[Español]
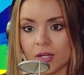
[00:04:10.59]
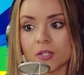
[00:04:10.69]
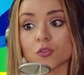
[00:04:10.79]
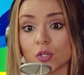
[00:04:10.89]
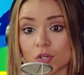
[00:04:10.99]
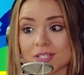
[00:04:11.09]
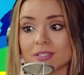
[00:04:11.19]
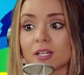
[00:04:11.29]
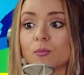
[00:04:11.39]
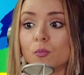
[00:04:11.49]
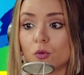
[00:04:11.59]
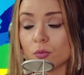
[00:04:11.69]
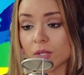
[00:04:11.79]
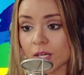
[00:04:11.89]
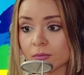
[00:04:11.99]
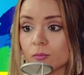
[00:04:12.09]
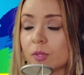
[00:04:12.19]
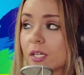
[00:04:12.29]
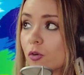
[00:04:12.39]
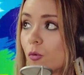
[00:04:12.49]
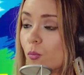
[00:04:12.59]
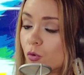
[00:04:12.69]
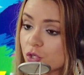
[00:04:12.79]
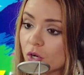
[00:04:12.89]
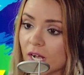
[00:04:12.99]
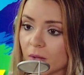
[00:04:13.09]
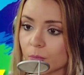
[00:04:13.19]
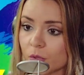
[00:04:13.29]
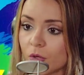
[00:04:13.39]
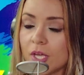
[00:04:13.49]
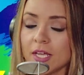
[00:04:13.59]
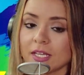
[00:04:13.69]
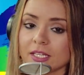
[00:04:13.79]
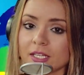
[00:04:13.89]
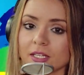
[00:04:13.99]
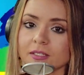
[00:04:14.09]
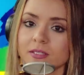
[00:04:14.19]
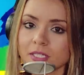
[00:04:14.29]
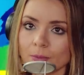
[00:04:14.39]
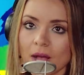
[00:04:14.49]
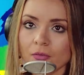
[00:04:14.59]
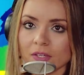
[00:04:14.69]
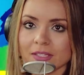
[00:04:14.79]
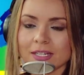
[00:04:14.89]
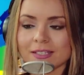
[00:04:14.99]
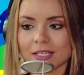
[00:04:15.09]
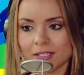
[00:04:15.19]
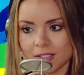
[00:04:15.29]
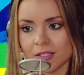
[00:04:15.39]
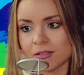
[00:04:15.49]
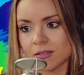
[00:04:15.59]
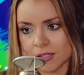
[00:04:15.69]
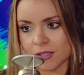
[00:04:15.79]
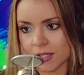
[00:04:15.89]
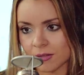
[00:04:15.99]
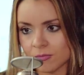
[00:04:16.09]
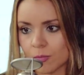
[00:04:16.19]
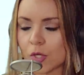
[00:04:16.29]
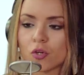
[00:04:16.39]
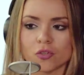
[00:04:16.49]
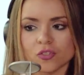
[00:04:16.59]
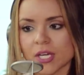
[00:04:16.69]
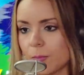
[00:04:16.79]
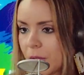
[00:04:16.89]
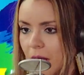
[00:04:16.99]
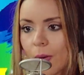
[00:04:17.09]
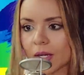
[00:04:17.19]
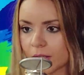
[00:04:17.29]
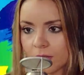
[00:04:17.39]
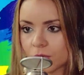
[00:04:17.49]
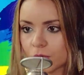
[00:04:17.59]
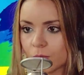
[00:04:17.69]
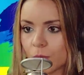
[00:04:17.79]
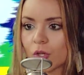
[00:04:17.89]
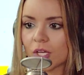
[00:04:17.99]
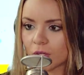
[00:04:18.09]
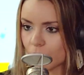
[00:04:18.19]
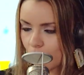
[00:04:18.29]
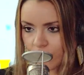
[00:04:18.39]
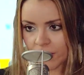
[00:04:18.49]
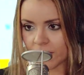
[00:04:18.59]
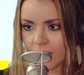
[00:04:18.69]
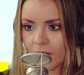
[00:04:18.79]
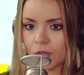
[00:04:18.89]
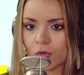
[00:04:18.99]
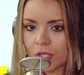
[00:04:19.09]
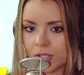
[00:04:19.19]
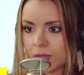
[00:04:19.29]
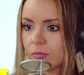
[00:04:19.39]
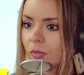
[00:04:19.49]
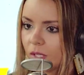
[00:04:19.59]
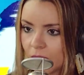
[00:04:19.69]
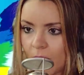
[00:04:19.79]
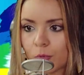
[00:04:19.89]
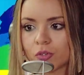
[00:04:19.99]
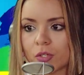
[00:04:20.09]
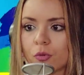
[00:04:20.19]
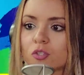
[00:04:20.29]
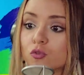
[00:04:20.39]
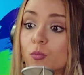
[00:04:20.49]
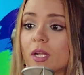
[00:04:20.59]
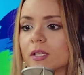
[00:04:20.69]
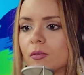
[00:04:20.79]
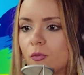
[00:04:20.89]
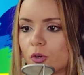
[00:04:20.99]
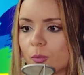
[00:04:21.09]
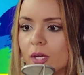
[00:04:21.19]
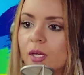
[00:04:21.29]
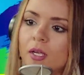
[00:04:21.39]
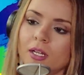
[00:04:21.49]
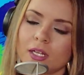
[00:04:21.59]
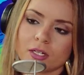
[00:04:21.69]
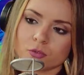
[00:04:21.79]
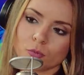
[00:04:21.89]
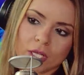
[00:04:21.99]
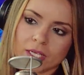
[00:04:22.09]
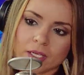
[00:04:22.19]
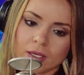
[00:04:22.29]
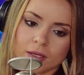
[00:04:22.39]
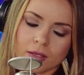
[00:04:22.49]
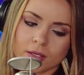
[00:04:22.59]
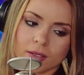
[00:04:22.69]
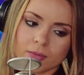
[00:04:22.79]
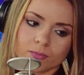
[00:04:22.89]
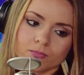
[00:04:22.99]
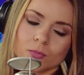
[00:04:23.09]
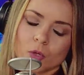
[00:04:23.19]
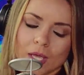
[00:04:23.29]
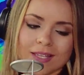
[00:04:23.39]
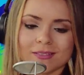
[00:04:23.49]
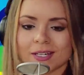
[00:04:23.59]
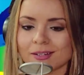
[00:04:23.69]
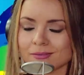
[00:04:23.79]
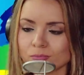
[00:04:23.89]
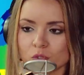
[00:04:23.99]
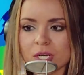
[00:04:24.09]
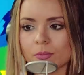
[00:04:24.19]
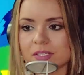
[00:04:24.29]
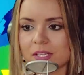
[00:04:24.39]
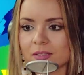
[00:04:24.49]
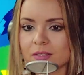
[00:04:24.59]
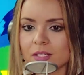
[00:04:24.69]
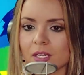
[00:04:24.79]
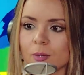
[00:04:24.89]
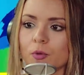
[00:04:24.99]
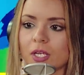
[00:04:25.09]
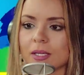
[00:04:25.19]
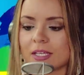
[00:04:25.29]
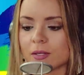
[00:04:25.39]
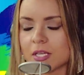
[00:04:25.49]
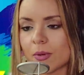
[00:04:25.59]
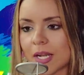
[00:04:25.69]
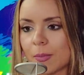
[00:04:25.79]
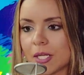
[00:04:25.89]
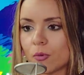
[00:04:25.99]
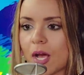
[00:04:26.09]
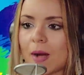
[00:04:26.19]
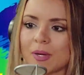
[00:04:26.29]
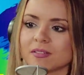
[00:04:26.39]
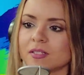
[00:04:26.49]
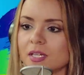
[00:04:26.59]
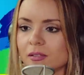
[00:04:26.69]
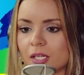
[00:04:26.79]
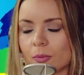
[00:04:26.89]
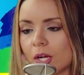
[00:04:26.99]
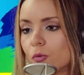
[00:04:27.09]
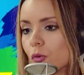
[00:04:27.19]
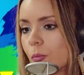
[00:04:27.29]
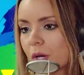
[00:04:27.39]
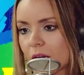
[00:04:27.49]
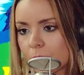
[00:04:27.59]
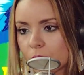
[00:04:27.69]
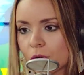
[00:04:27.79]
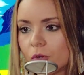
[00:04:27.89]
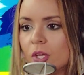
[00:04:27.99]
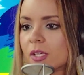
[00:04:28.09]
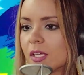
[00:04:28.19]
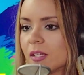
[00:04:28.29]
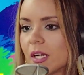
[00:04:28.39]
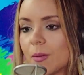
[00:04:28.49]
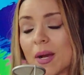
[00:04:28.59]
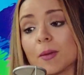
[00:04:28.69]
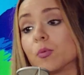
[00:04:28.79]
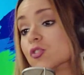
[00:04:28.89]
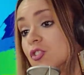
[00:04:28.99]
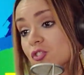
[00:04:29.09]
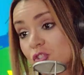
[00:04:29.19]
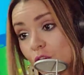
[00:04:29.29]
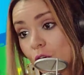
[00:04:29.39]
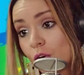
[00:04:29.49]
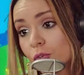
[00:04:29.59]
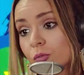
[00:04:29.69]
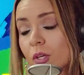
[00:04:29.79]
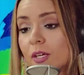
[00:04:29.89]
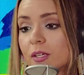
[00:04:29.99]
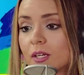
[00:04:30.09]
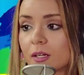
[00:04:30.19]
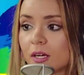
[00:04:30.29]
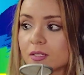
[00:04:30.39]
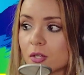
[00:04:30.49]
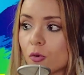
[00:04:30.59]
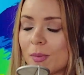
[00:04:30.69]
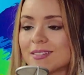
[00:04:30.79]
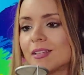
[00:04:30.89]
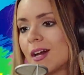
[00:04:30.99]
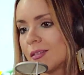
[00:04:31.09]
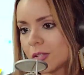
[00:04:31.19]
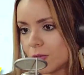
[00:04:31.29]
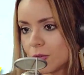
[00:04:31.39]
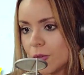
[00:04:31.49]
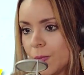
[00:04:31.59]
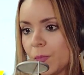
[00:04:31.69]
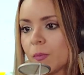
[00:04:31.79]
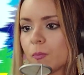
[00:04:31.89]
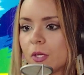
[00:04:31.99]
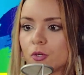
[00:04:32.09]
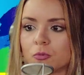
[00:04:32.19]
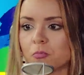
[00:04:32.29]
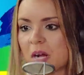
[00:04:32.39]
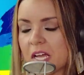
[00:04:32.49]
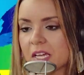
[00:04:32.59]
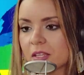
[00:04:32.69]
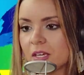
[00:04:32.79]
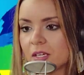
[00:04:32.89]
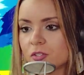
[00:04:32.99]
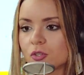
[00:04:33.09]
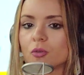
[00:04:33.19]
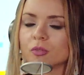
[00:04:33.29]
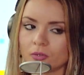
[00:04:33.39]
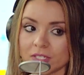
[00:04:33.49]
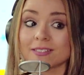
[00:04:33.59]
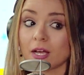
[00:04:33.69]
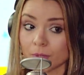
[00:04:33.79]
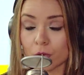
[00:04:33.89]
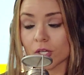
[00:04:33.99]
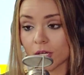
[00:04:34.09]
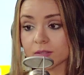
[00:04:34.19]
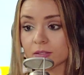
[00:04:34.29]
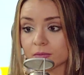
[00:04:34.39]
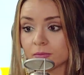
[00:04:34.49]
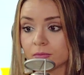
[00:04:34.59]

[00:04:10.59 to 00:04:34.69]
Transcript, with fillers: ellos están muy bien, vienen con muchos cambios y sí va a afectar la taquilla en cine, pero ellos ya esperaban esto, porque como te dije, ellos lo que están es apostando a su plataforma. la razón por la que estrenan muchas veces en cine es porque quieren llevar la película a más allá, tal vez algunos premios, quieren darle más exposición, eh, quieren hacerlo más teátrico. Pero más allá de eso, Netflix sabe lo que hacen. Okay.